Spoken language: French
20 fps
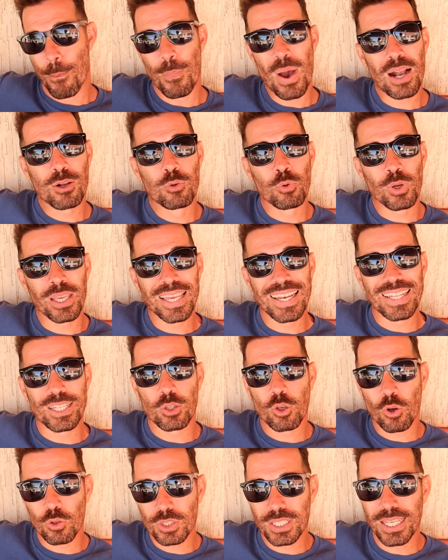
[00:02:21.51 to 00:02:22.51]
parcourir les
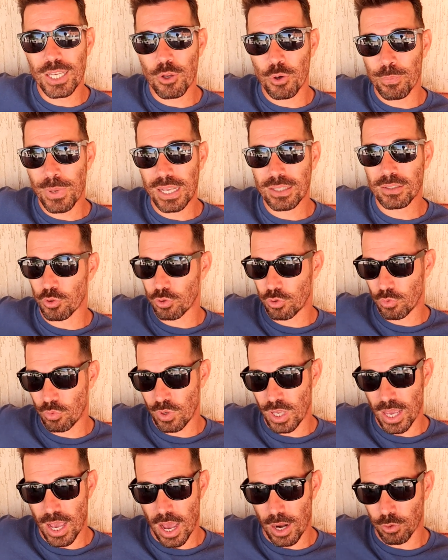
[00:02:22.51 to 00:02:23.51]
30 km. Je
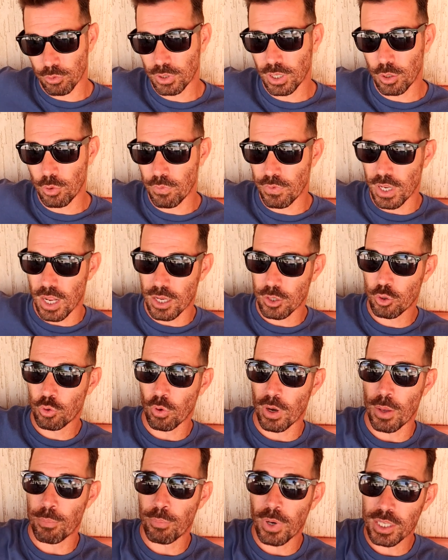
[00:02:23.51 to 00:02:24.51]
suis à l'entrée du village,
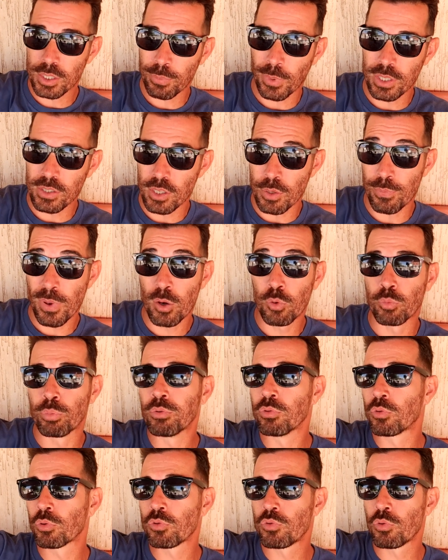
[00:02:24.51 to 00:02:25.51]
sur la place principale, ou
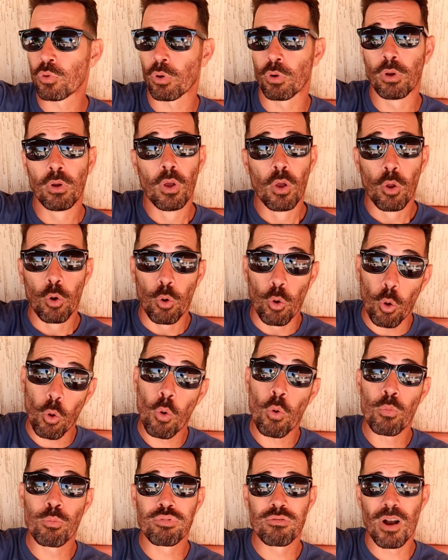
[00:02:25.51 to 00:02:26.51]
plutôt sur le
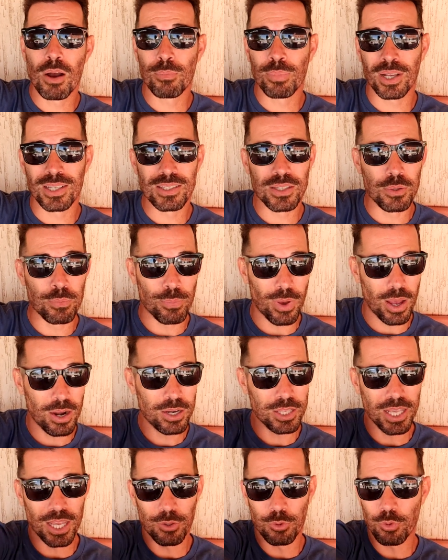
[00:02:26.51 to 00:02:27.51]
rond-point
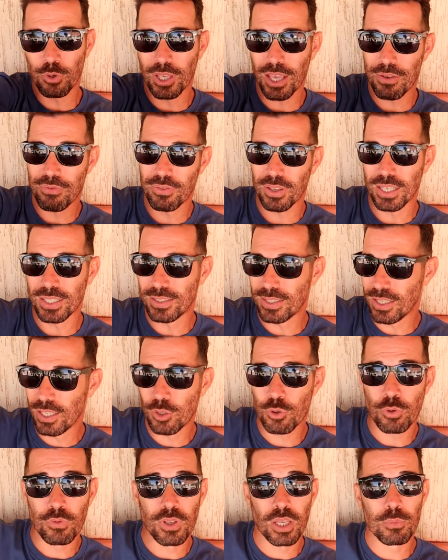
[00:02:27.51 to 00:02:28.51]
principal. Il y a deux cafés ici,
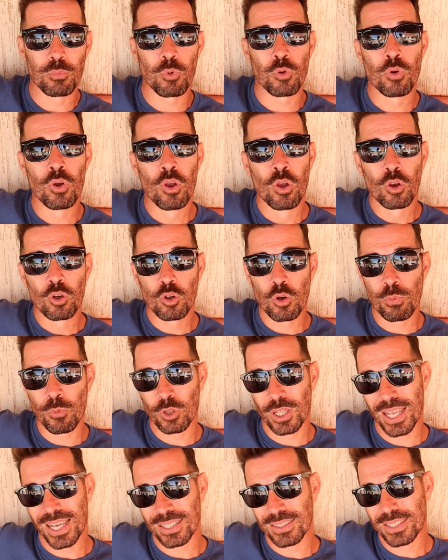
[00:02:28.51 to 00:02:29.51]
je viens de me
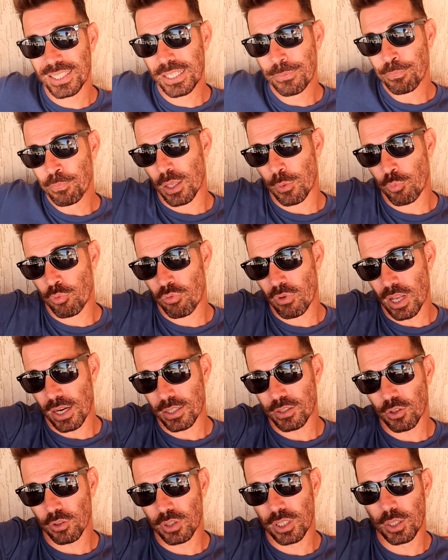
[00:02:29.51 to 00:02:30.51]
commander un thé. Et puis à
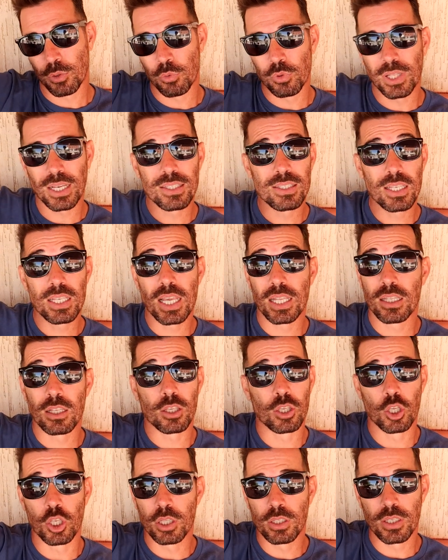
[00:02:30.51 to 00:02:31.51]
la sortie du taxi, il y a des
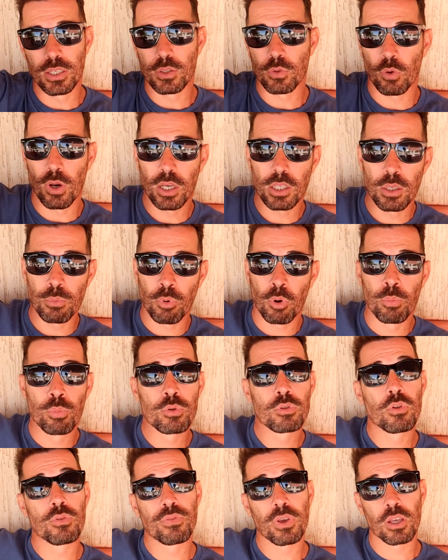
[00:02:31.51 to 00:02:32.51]
guides qui sont là, qui
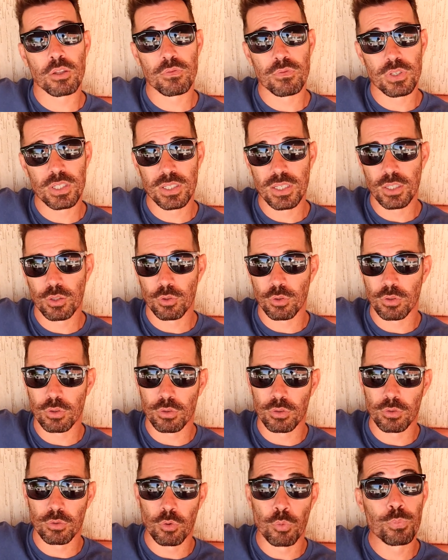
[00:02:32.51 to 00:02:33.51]
proposent de faire une visite
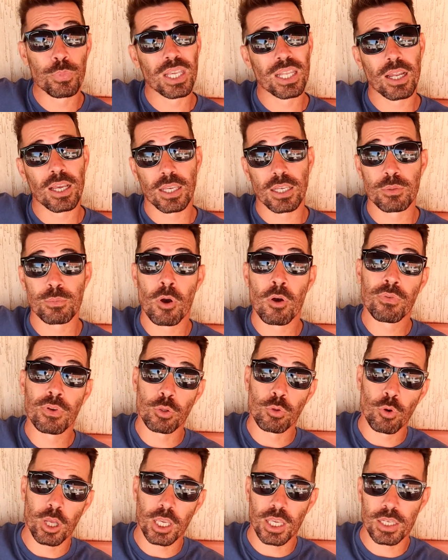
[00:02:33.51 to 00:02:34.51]
euh, au pied de la Casbah,
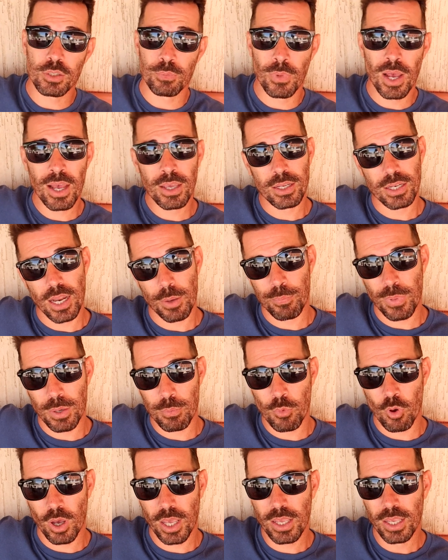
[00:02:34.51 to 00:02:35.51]
enfin de la Casbah et de la
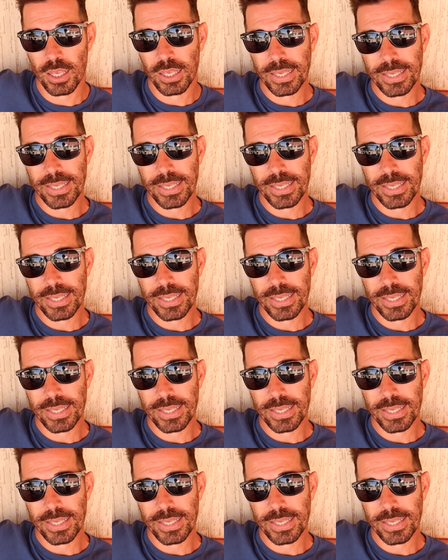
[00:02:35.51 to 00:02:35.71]
Palmeraie,